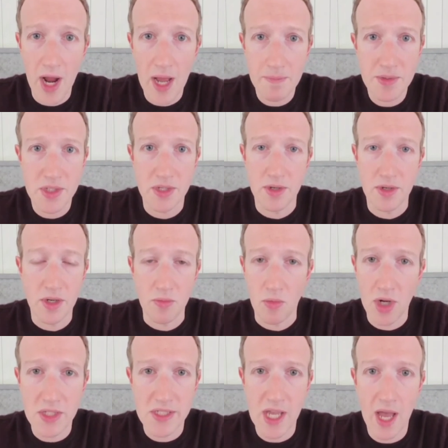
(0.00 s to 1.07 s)
penyelenggara
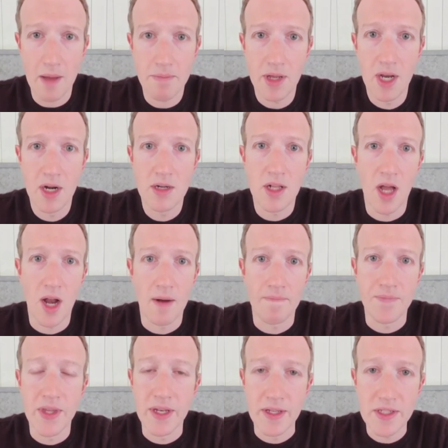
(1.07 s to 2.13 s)
atau admin bisa
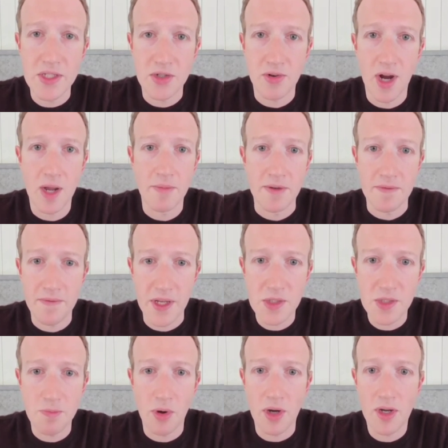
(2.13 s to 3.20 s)
menghapus peserta
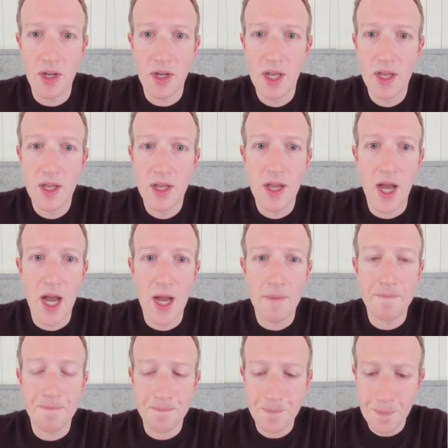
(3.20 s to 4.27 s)
kapan saja
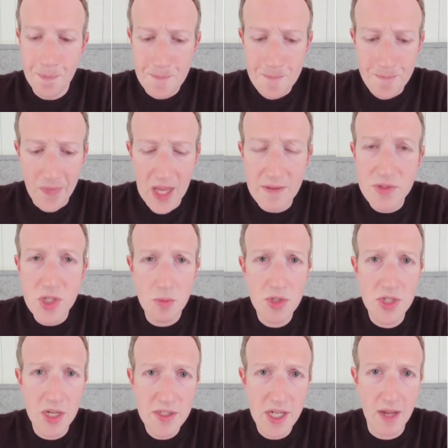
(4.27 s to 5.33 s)
dan bisa
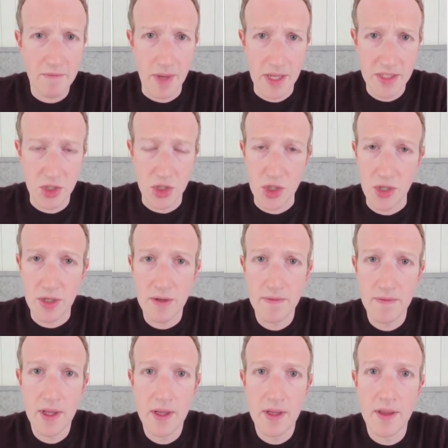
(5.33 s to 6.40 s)
melaporkan peserta ke Facebook
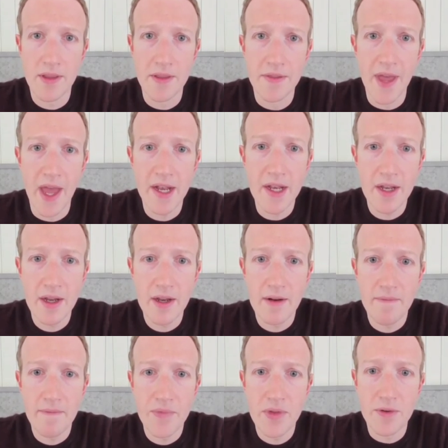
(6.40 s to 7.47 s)
jika dinilai
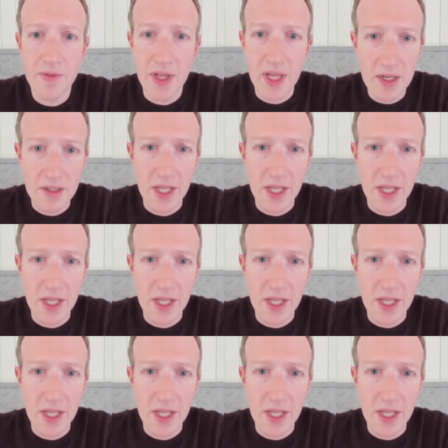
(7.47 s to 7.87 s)
berlaku buruk.